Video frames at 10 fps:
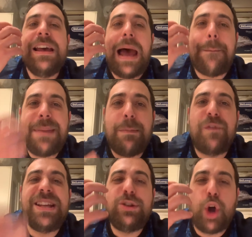Abbiamo
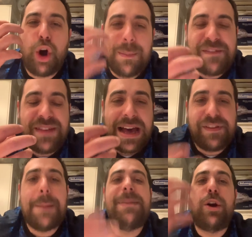vinto come
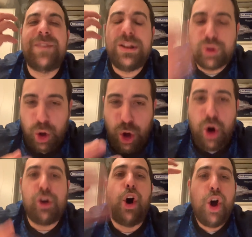avrebbero vinto
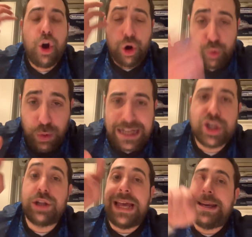loro, con un
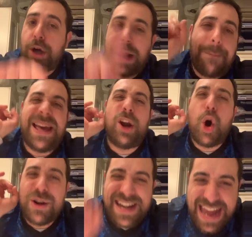calcio del rigore
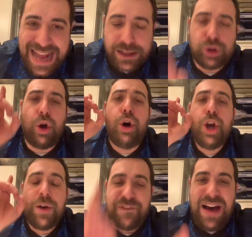però netto.
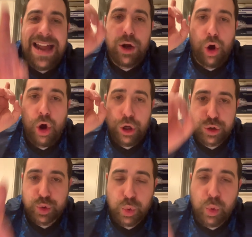Fallo
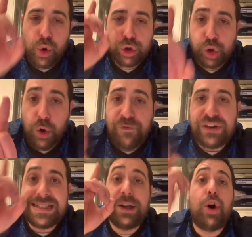su
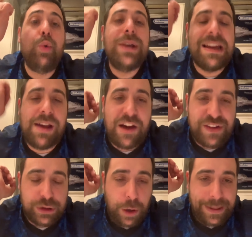Dumfries, colui che aveva
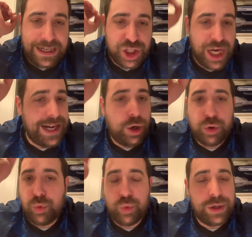fatto pareggiare
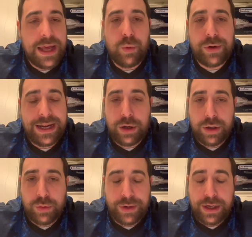con un, un,
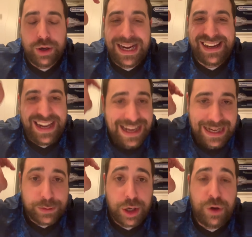rigore, un rigore
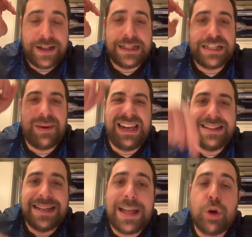regalato al novantesimo
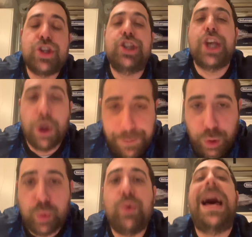all'andata, oggi se lo
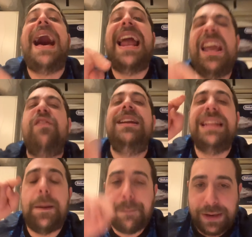procura alla fine
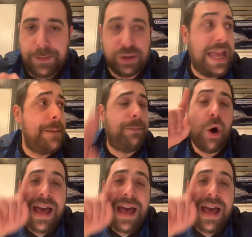del primo tempo.